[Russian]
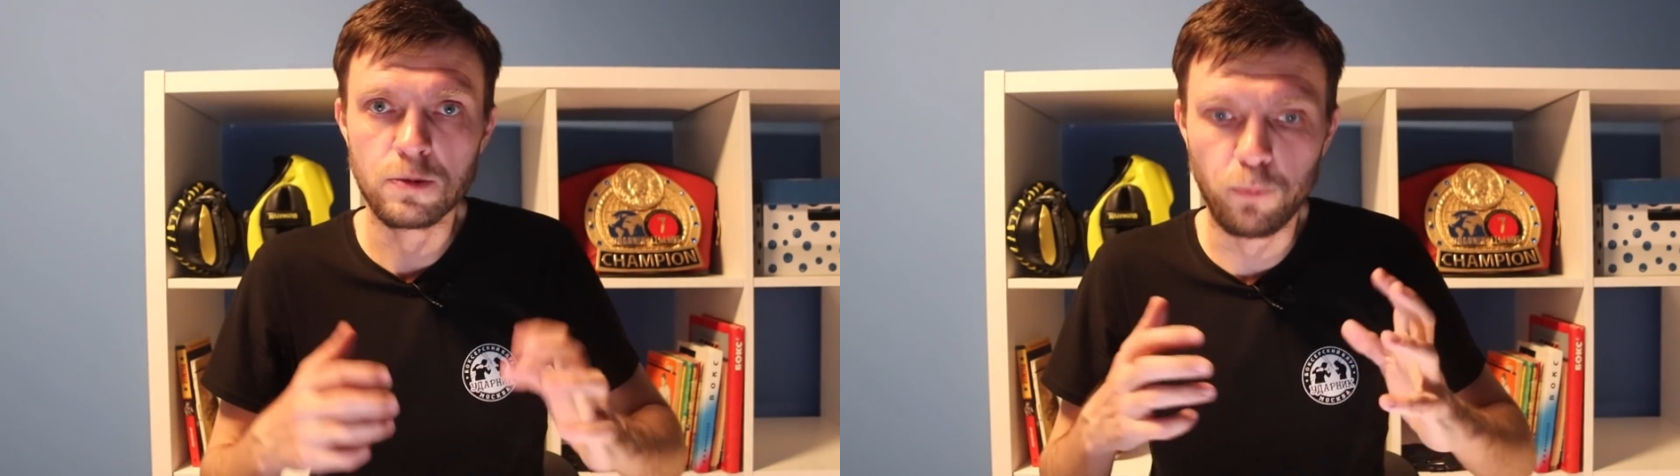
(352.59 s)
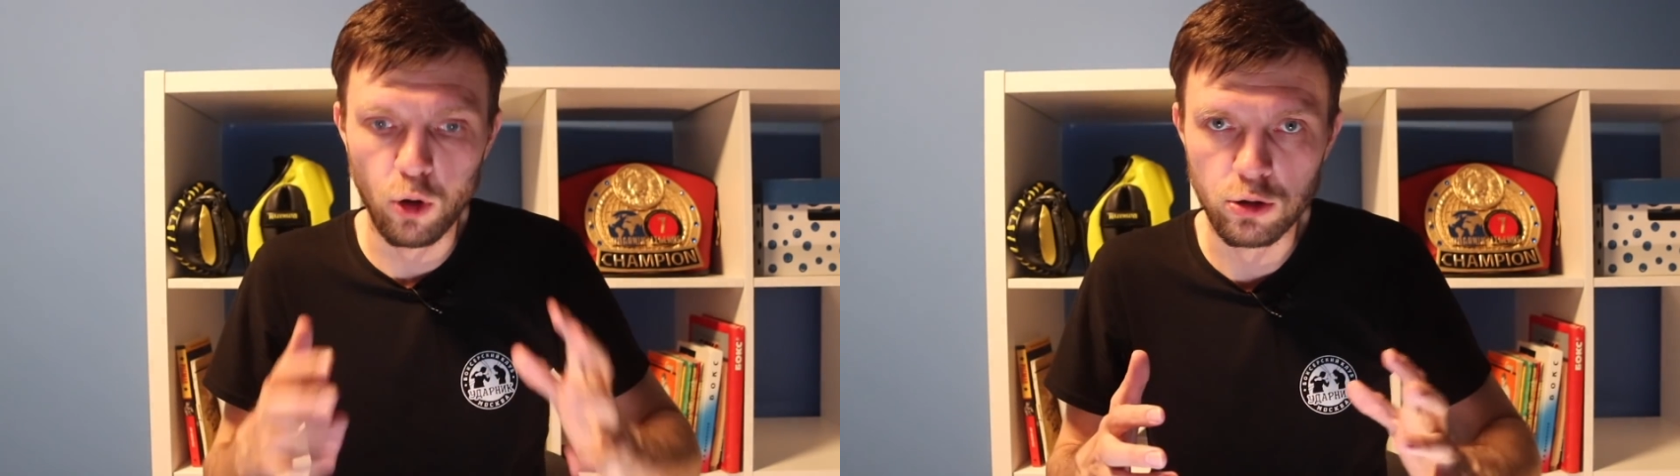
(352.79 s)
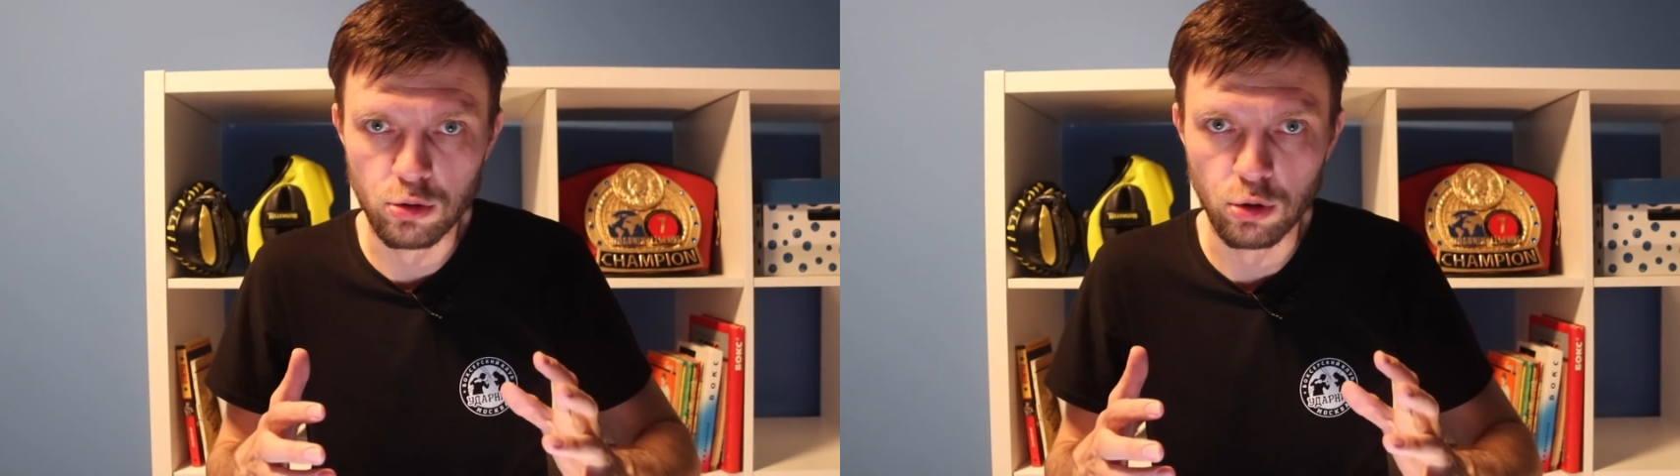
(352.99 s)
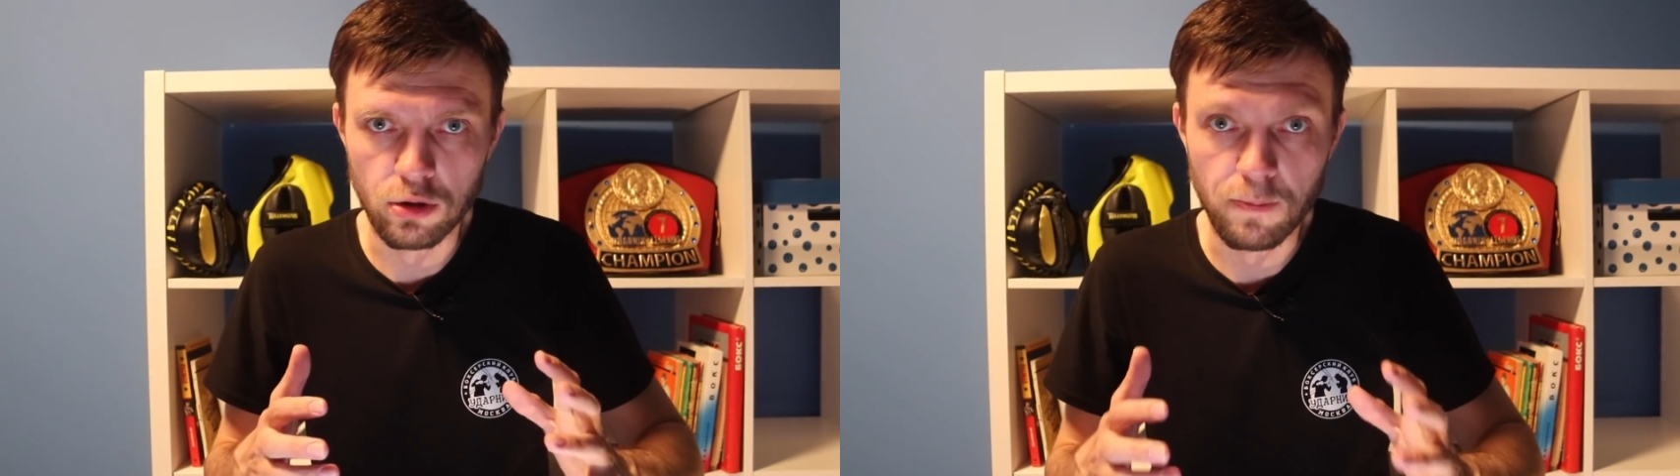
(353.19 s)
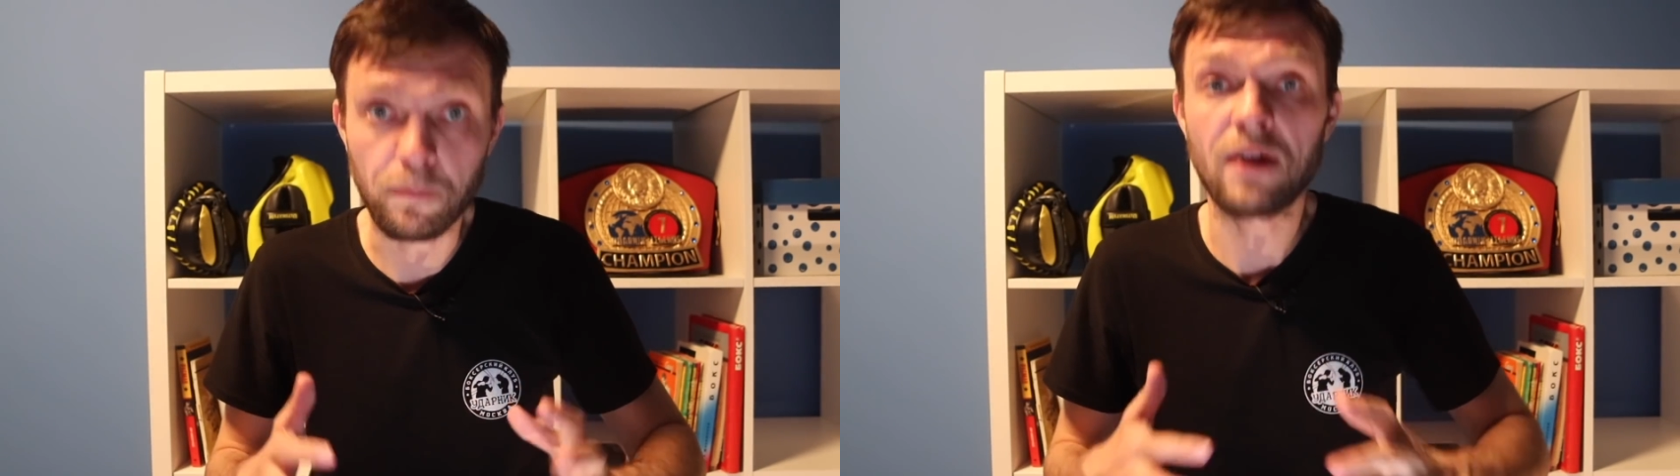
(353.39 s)

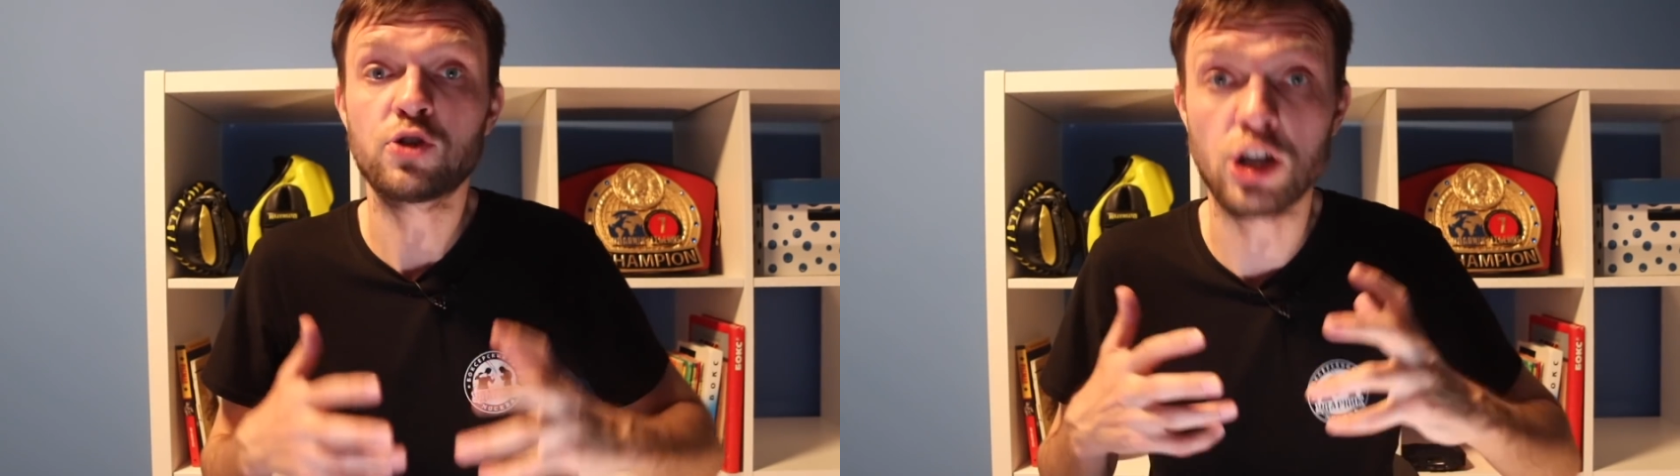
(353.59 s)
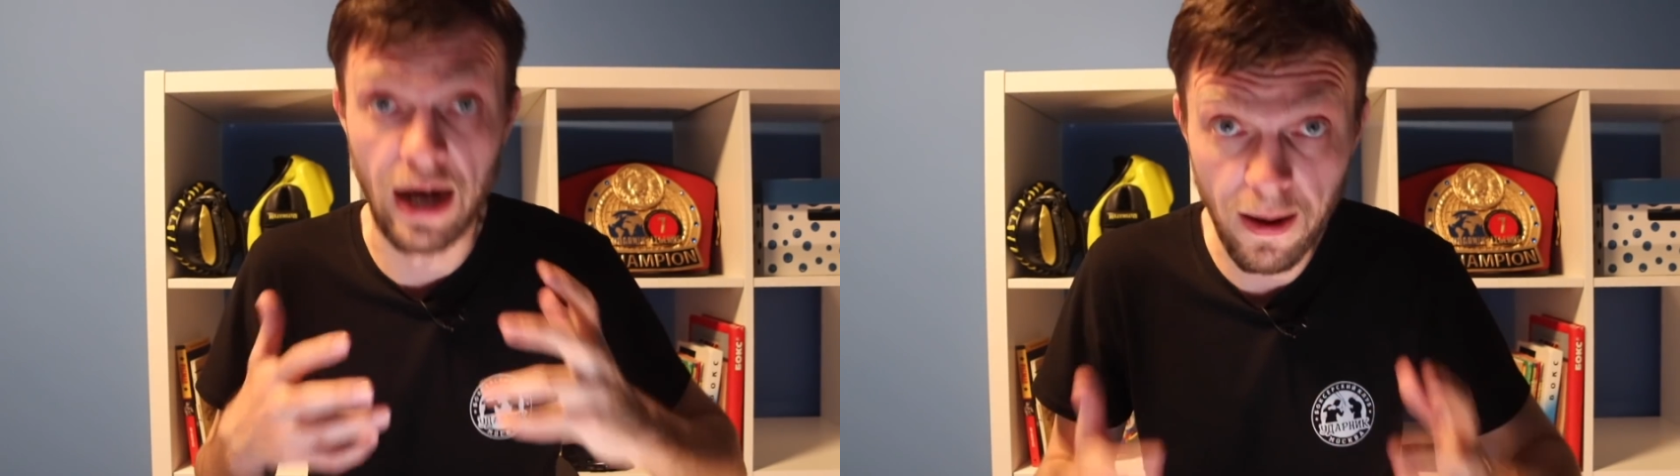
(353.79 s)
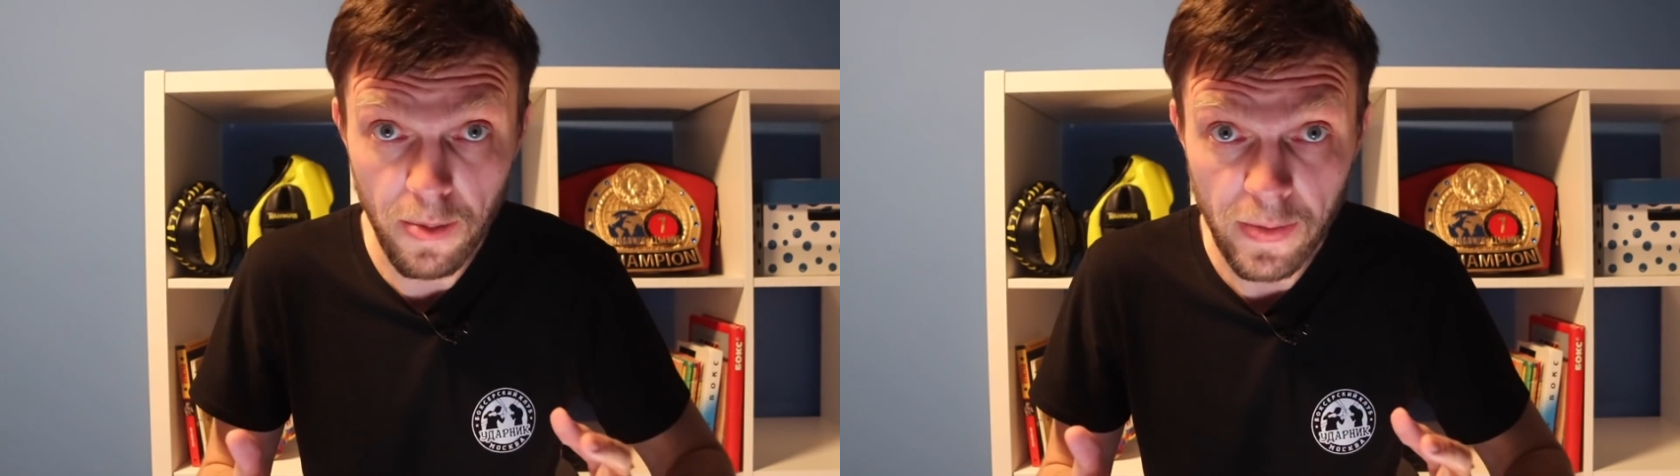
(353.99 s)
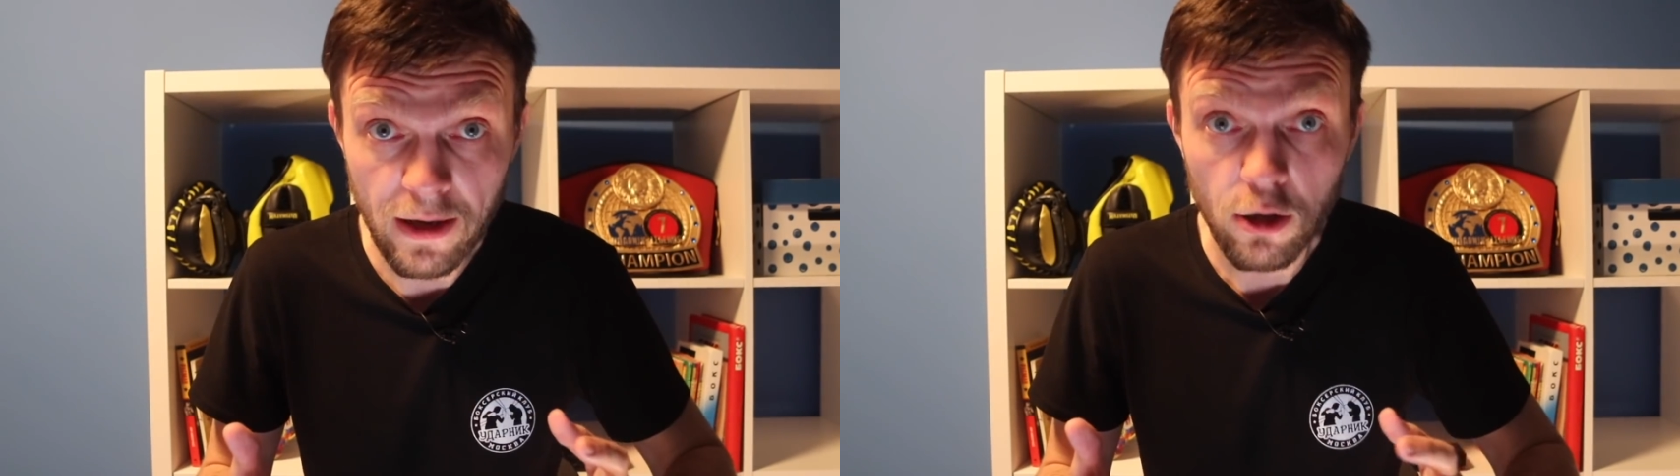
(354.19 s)
использует правша,